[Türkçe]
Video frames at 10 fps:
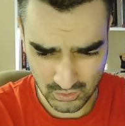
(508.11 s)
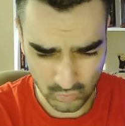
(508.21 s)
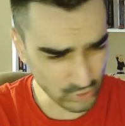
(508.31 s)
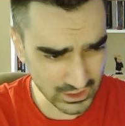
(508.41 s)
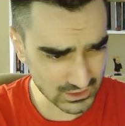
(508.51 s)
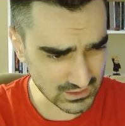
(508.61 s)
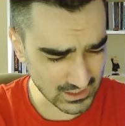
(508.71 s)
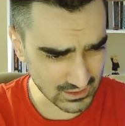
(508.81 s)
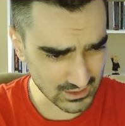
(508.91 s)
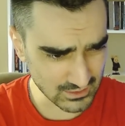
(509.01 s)
Ona gitti
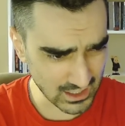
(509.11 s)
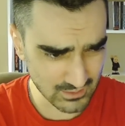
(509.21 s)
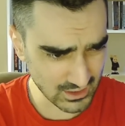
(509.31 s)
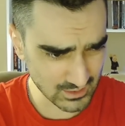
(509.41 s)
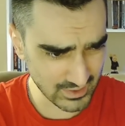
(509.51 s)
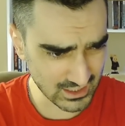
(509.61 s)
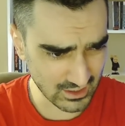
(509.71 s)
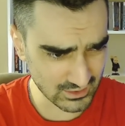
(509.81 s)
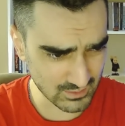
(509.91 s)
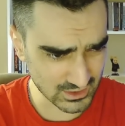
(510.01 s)
herhalde yani ya da beni
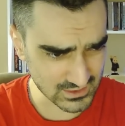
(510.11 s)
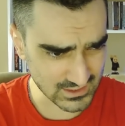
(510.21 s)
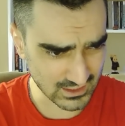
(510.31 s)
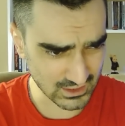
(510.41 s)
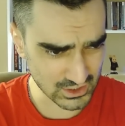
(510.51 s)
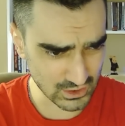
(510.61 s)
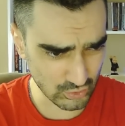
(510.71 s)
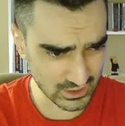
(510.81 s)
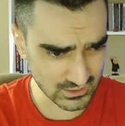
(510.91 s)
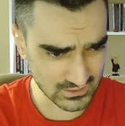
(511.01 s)
kandırmadıysa arkadaşlar
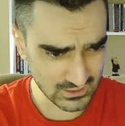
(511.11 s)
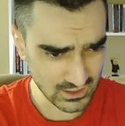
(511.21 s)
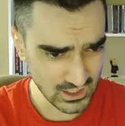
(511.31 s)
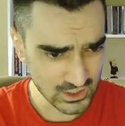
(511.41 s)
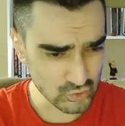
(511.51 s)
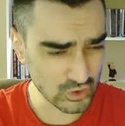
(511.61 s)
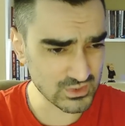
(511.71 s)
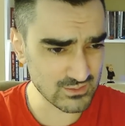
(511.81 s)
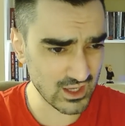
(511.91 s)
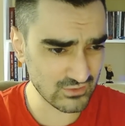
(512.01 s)
ona gitti. Çünkü
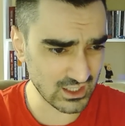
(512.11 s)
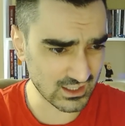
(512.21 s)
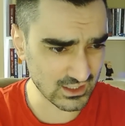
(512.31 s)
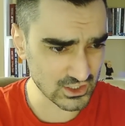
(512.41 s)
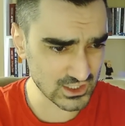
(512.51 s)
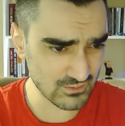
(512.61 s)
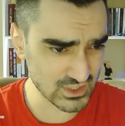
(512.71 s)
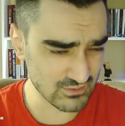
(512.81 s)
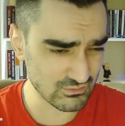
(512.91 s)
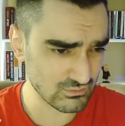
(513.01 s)
bizim evde arkadaşlar
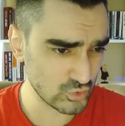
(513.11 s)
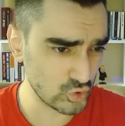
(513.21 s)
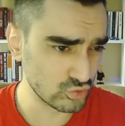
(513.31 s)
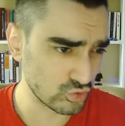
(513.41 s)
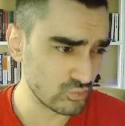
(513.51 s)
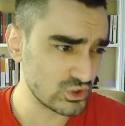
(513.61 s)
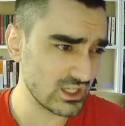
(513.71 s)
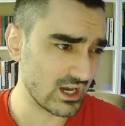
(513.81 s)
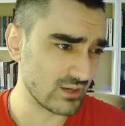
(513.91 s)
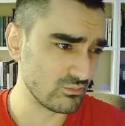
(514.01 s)
bizim kültürümüze
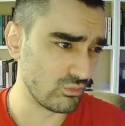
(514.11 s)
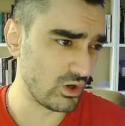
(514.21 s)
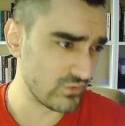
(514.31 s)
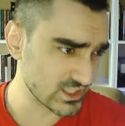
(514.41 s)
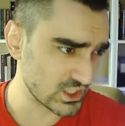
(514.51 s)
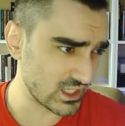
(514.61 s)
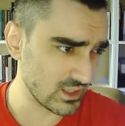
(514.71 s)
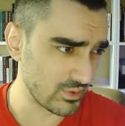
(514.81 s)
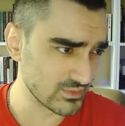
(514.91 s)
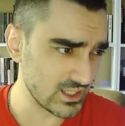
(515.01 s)
yani muhafazakar
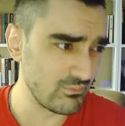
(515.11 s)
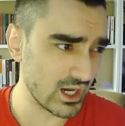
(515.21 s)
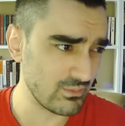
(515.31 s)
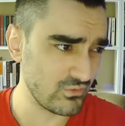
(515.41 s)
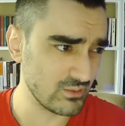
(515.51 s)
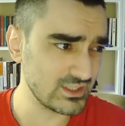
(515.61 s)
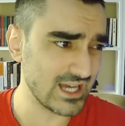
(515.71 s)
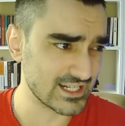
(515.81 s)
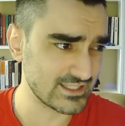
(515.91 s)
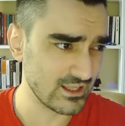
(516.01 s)
yapımıza Barbie filmi
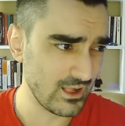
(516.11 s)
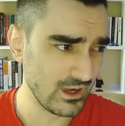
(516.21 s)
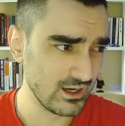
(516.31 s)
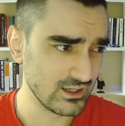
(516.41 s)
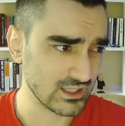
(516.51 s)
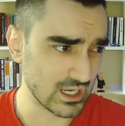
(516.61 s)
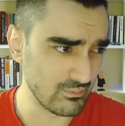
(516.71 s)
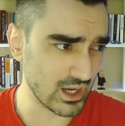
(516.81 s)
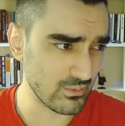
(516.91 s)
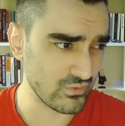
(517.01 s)
ters. Yani
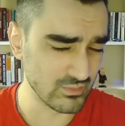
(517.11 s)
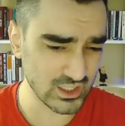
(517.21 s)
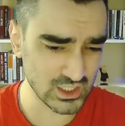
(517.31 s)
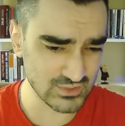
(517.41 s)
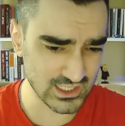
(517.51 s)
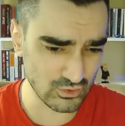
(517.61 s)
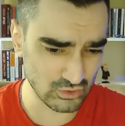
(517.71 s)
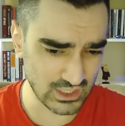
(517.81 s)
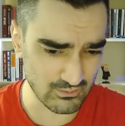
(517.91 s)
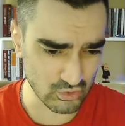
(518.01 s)
Barbie filmine kimseyi
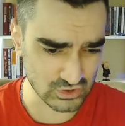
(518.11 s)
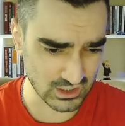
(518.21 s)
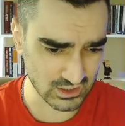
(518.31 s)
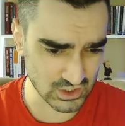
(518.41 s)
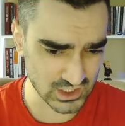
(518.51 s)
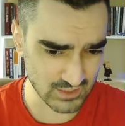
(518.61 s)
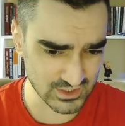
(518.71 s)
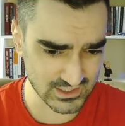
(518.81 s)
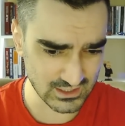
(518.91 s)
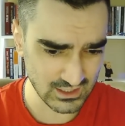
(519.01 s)
göndermiyoruz arkadaşlar
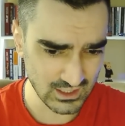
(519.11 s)
bizde.